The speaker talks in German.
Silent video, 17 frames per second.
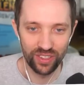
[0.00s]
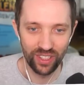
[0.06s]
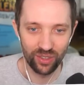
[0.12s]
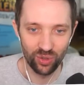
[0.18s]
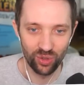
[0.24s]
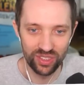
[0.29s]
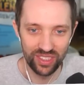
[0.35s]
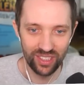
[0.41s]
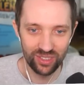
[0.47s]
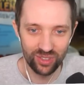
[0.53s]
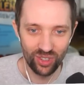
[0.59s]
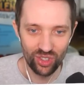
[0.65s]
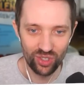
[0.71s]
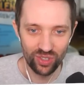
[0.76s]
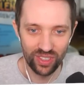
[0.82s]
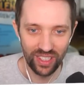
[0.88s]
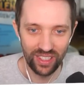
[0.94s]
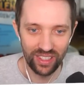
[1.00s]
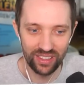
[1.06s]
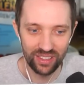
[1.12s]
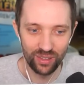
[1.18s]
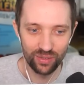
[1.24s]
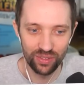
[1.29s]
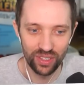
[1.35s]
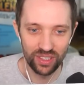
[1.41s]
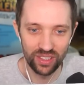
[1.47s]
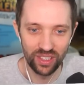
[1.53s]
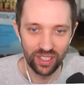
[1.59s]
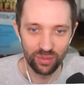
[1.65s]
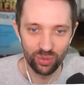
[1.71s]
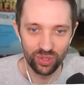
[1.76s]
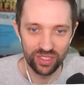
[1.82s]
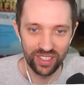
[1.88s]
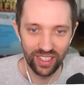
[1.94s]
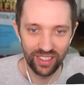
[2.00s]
der Größe ja sogar schon relativ hin, muss ich